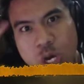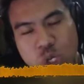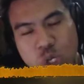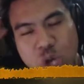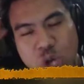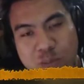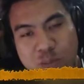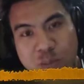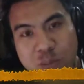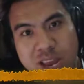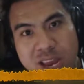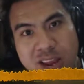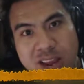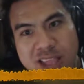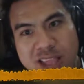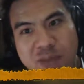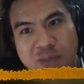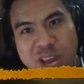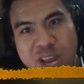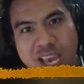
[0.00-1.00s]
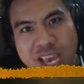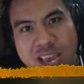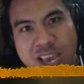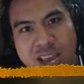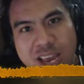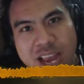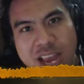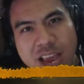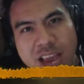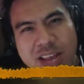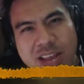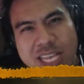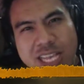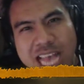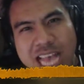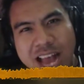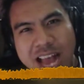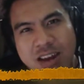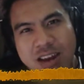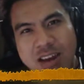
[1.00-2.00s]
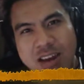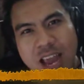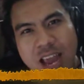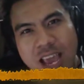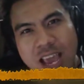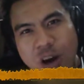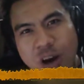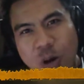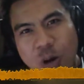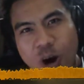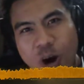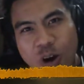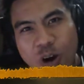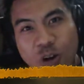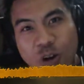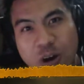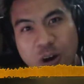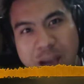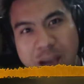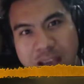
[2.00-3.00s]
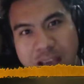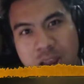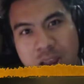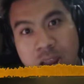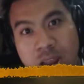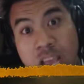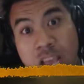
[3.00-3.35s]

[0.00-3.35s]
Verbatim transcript: chuẩn bị được tâm lý để có thể trả lời đấy câu hỏi của các bạn